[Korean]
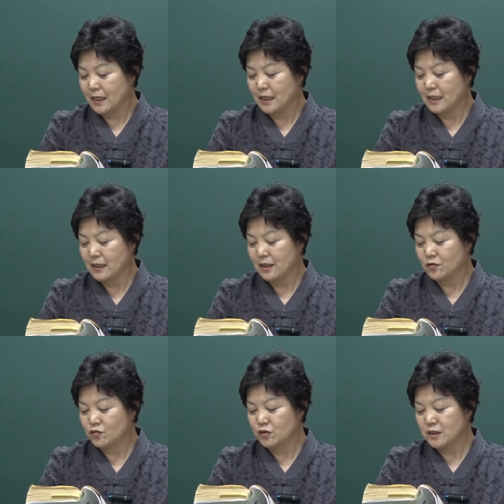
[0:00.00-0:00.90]
이렇게 되는데
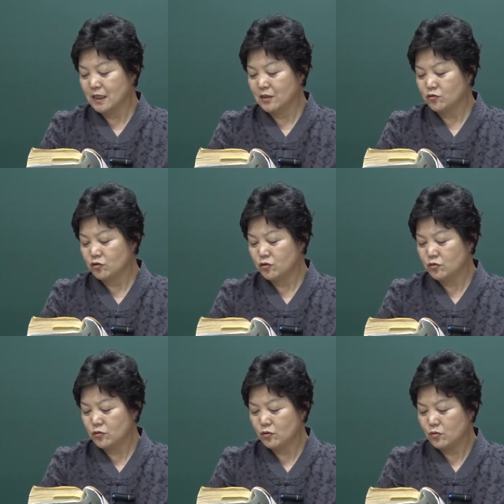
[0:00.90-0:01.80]
군자
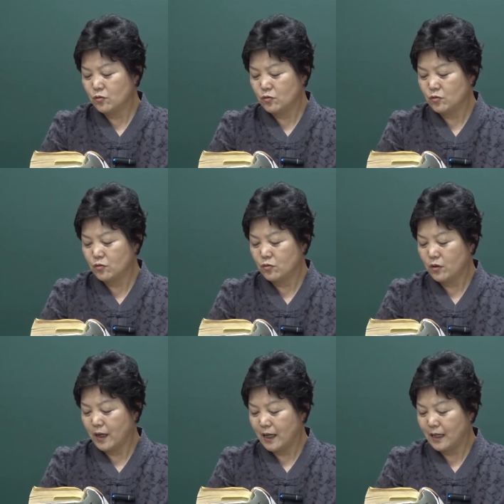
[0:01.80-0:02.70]

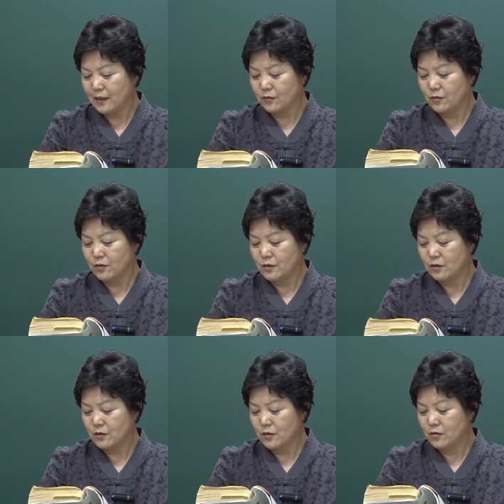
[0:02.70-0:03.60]
수유소에라도
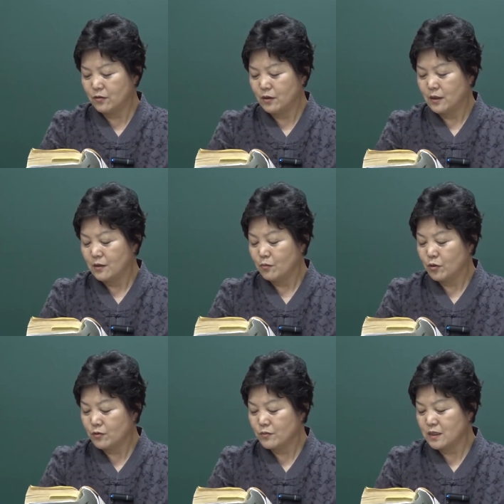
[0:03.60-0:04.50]
그죠 서로
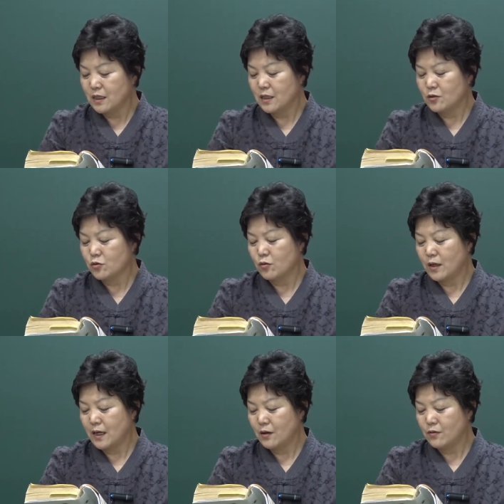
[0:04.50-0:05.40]
모름지기
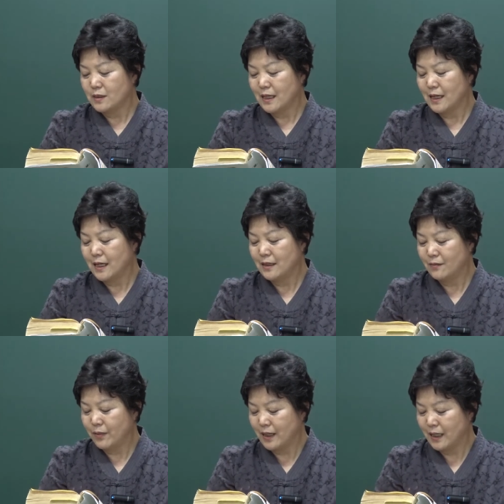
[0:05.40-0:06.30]
좋아하고
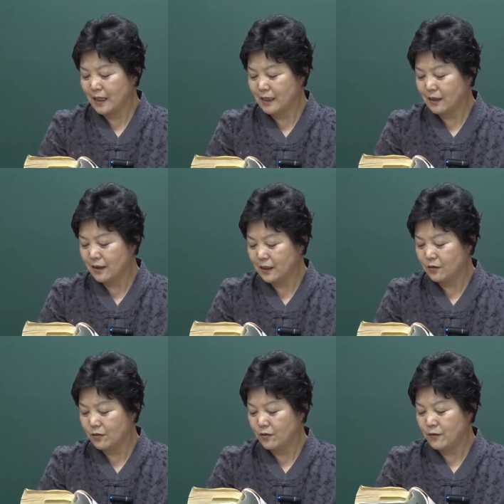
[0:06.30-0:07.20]
사랑하는 바가
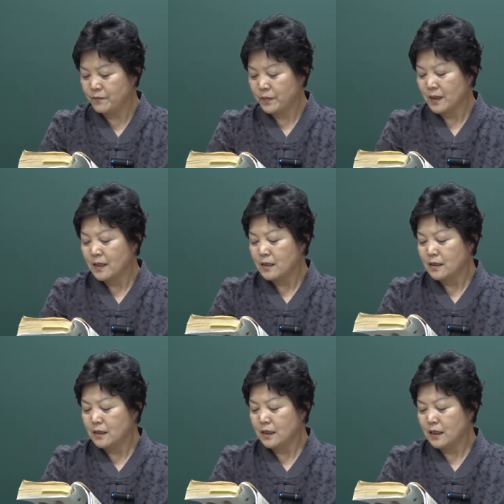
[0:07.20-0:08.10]
있더라도
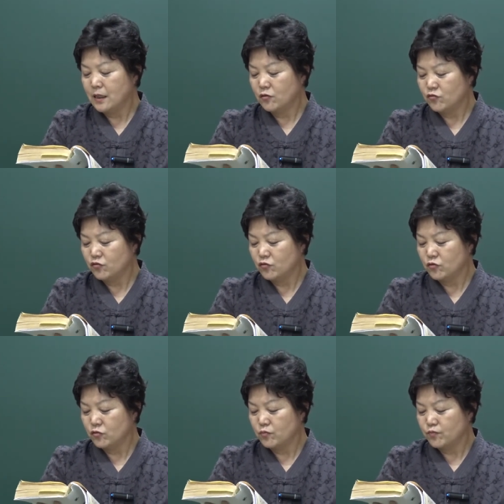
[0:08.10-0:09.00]

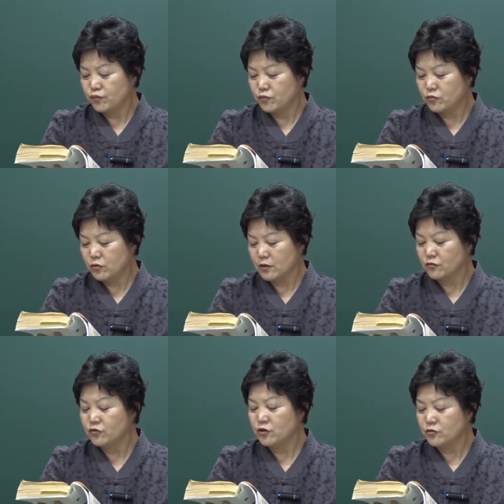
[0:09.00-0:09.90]
의구 부
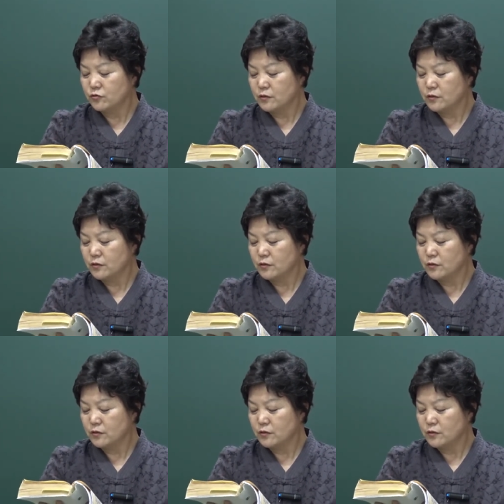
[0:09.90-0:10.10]
의,